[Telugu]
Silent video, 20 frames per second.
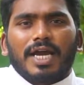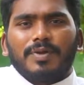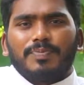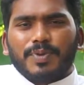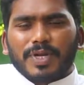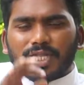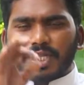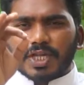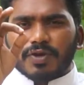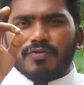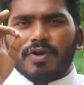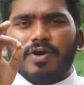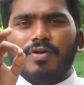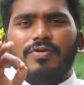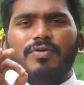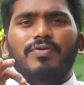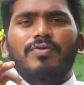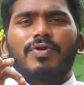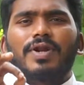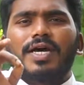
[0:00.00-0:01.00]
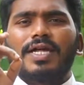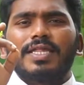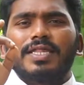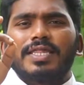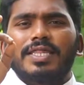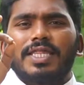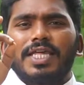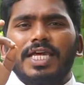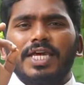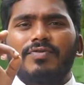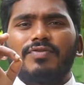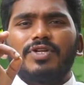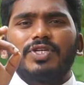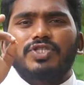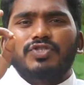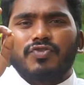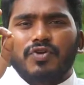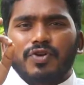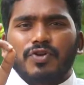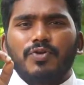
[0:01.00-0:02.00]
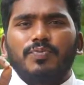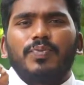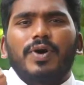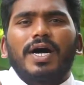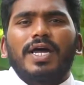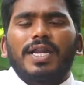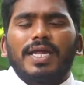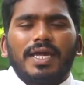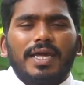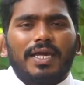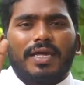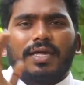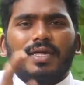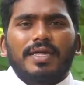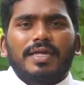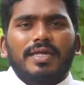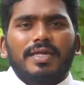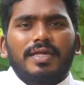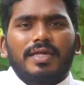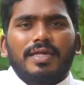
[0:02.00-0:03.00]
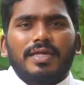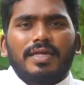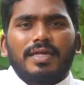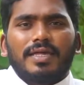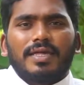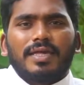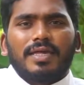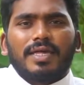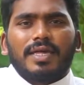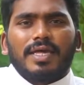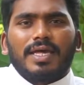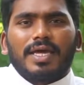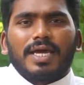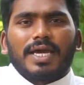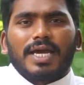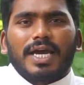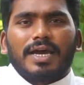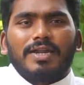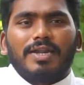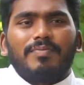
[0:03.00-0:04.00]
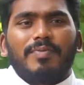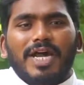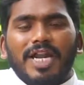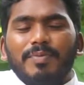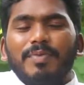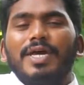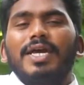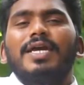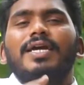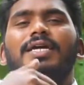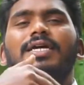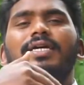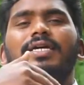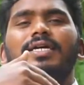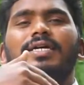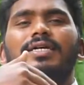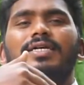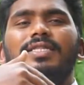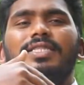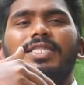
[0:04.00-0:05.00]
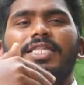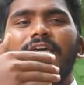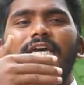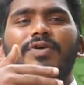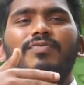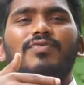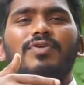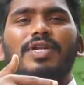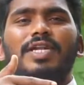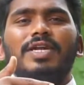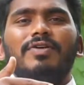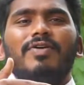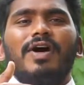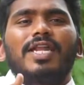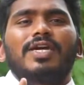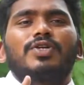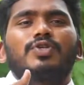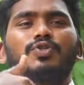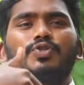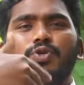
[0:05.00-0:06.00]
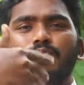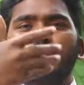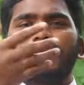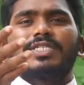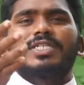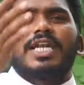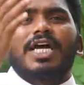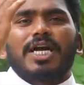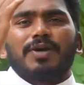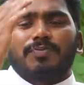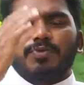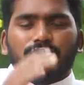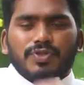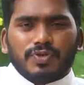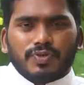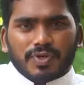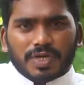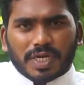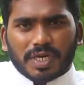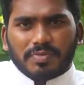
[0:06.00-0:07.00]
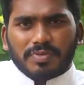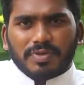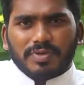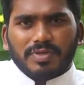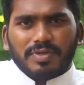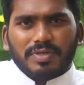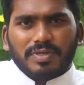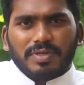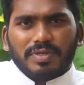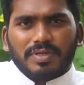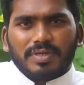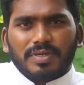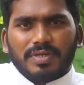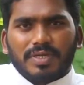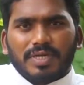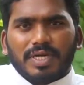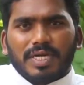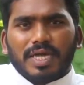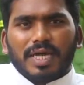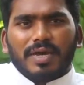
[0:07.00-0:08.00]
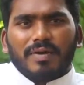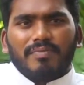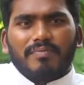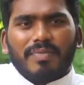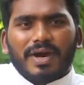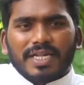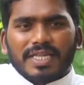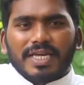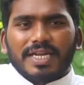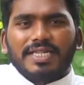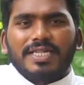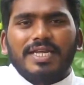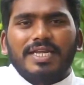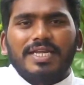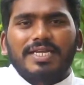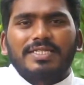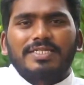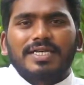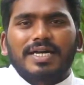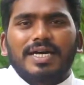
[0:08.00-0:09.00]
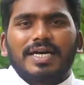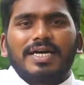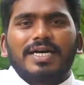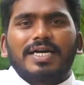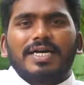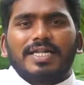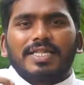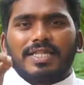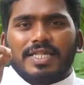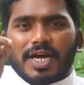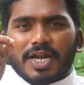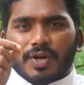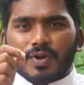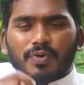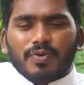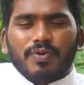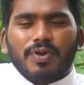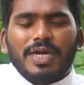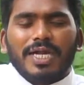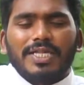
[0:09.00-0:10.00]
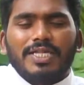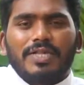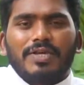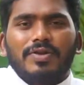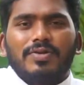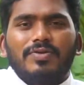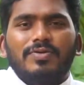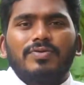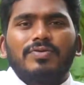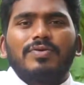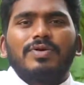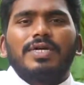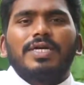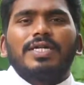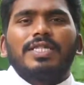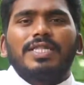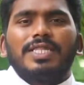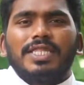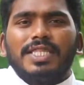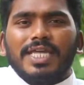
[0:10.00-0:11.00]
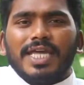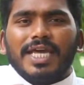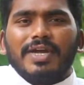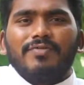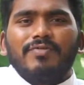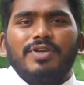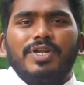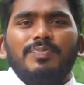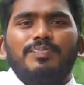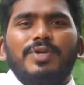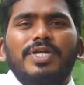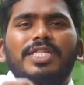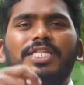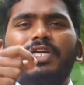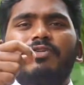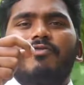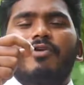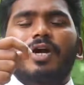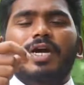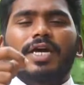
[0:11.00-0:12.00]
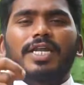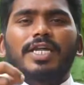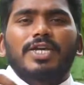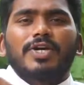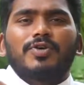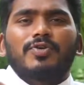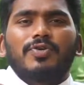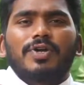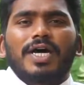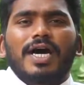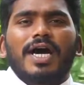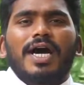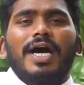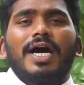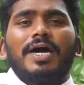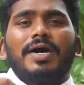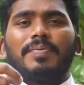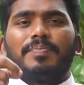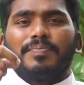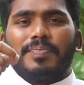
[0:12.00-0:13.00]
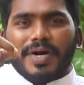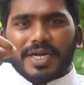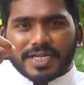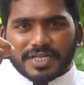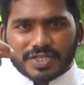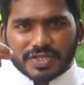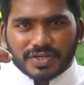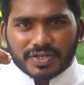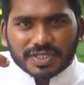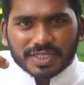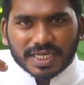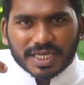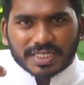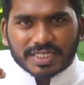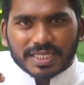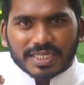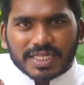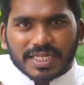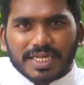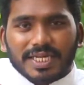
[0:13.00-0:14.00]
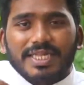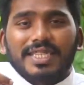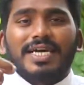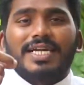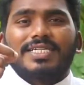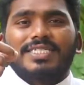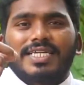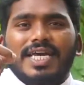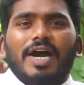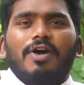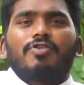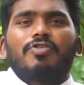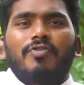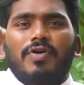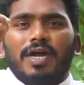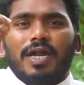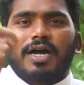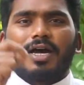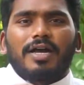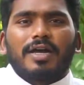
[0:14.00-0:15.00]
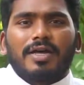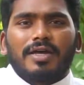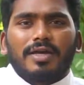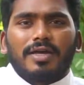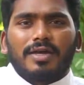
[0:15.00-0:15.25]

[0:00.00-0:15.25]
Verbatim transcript: కానీ ప్రతి ఒక్కరు కూడా దేవుని స్వరూపాలే కాబట్టి మనమే దేవుణ్ణి వాళ్ళకి చూపించలేకపోతూ ఉన్నాం మదర్ తెరేసా తనకున్నంతలో దేవుణ్ణి ప్రతి ఒక్కరికి కూడా పరిచయం చేసింది తన సేవ ద్వారా